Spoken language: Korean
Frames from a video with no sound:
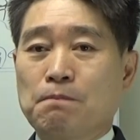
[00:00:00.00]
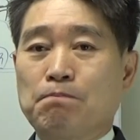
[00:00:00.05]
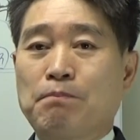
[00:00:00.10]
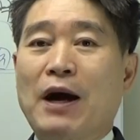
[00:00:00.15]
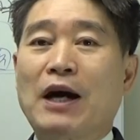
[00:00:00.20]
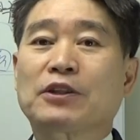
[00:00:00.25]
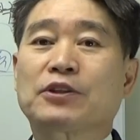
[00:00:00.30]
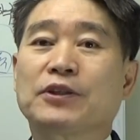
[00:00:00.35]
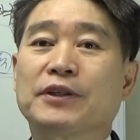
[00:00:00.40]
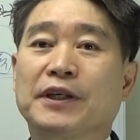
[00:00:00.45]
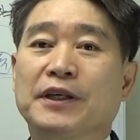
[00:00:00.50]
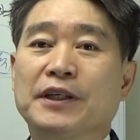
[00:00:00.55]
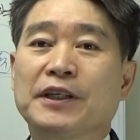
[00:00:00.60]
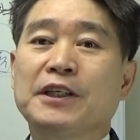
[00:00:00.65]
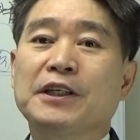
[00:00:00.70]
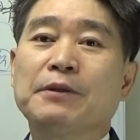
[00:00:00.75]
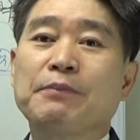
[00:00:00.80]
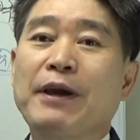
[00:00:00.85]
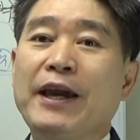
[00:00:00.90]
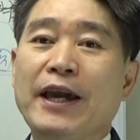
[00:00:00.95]
받은
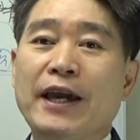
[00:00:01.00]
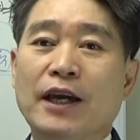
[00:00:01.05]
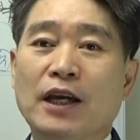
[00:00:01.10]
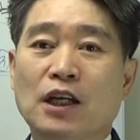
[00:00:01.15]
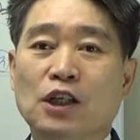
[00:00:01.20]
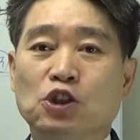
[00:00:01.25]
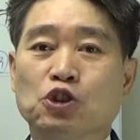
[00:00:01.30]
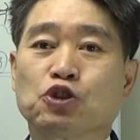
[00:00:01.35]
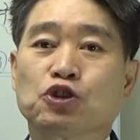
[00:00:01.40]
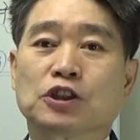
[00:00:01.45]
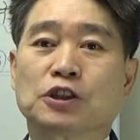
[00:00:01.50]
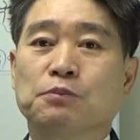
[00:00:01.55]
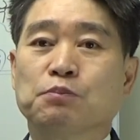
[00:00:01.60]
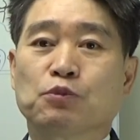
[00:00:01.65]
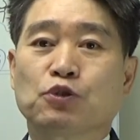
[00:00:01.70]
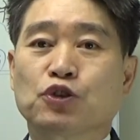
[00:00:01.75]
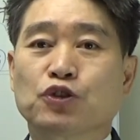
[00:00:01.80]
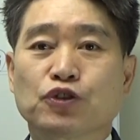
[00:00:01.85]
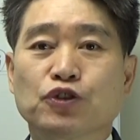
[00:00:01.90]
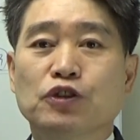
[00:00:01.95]
힘의
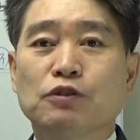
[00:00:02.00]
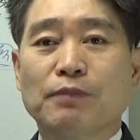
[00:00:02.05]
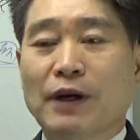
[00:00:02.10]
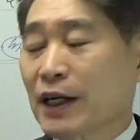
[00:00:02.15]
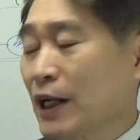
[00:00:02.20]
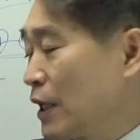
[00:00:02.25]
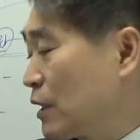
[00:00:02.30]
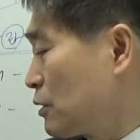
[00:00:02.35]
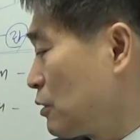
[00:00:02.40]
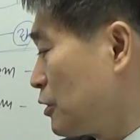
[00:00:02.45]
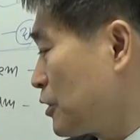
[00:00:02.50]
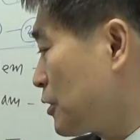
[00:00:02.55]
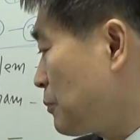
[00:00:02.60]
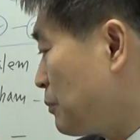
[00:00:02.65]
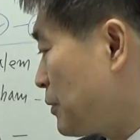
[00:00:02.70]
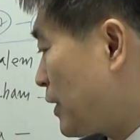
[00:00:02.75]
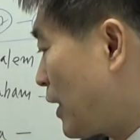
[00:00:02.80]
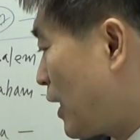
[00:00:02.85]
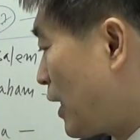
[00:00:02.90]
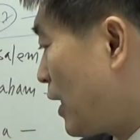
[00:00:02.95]
중심축을 말하는
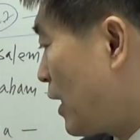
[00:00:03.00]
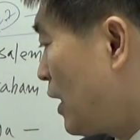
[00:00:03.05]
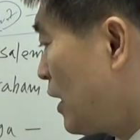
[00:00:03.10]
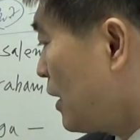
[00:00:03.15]
것입니다.